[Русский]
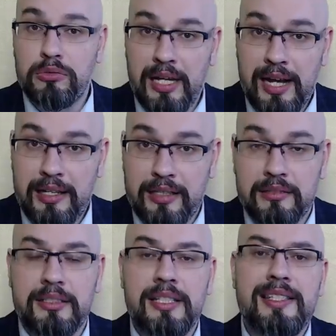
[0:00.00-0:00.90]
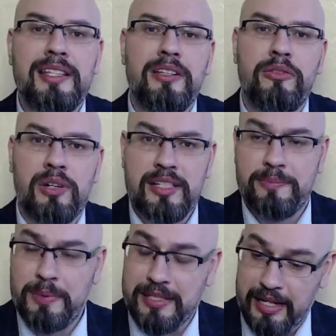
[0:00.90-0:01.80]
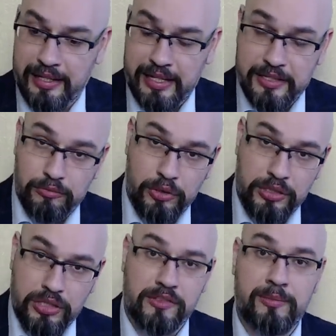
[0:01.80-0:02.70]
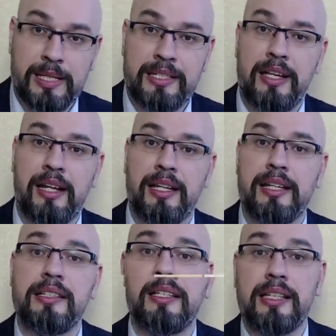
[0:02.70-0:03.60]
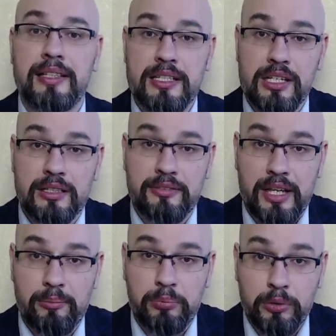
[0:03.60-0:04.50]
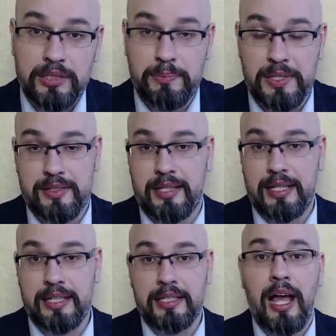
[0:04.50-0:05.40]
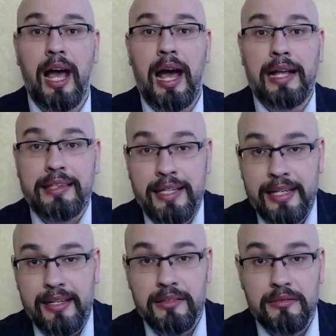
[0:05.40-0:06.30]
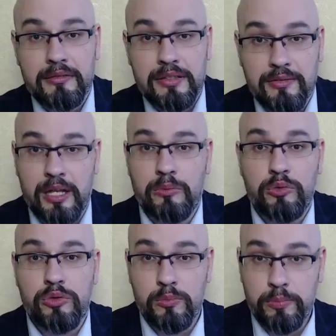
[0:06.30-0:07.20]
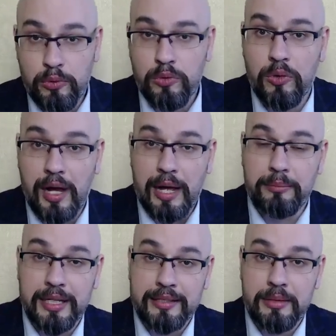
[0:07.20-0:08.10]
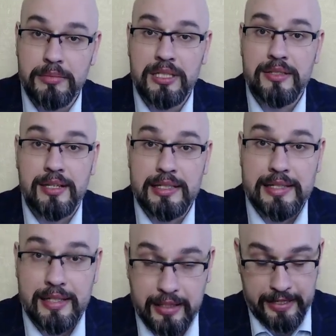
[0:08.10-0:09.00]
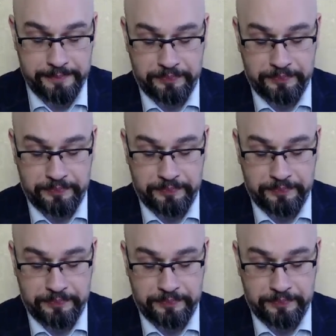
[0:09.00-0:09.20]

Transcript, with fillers: дали, ты за нее расписалась, вон же ж в материалах дела даже твоя подпись стоит, а ты своему супругу об этом не сказала.